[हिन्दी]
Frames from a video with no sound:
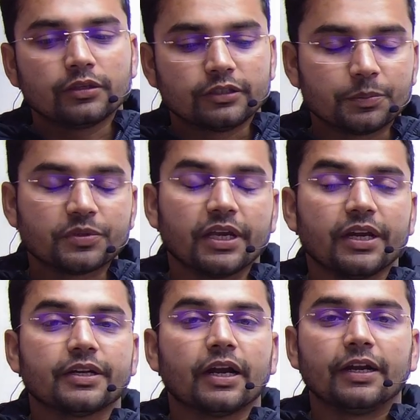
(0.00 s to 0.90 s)
जब से
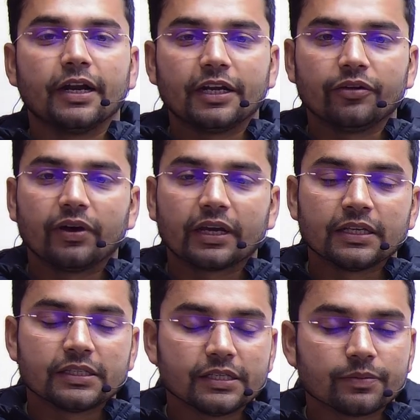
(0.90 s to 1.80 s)
टेंटेटिव
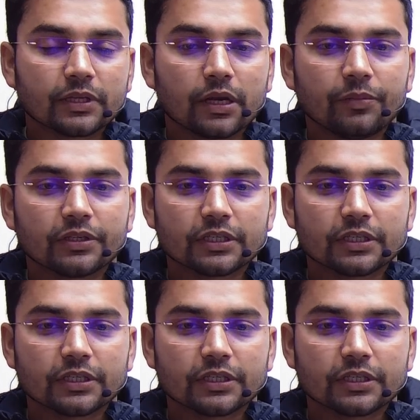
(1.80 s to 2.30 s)
वैकेंसीज मतलब मीन